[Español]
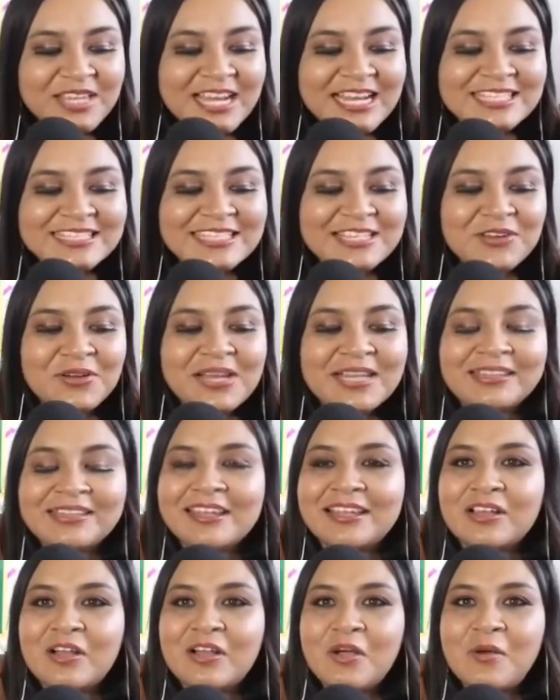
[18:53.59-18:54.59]
siendo ya las
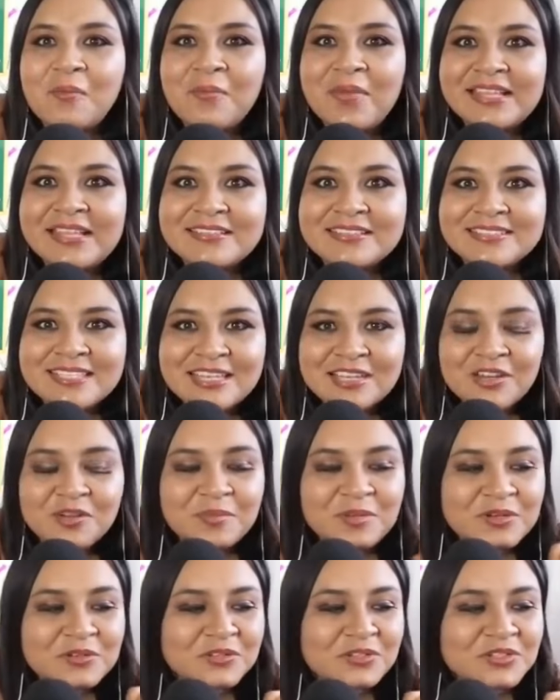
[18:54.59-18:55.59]
5 de la tarde con
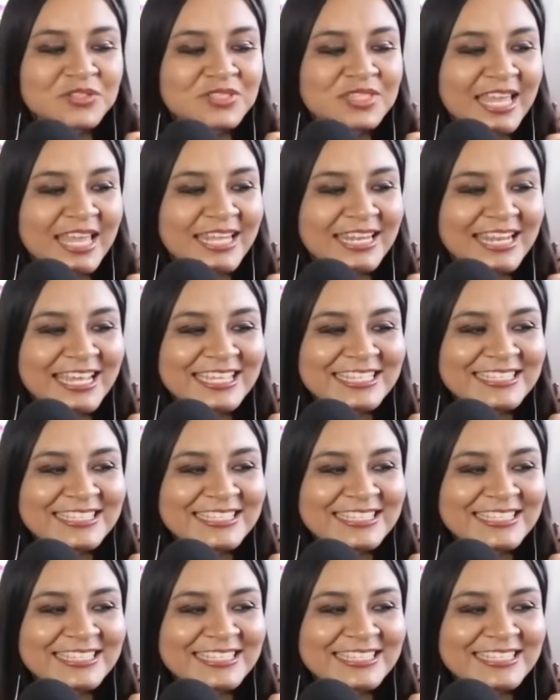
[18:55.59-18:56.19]
25 minutos,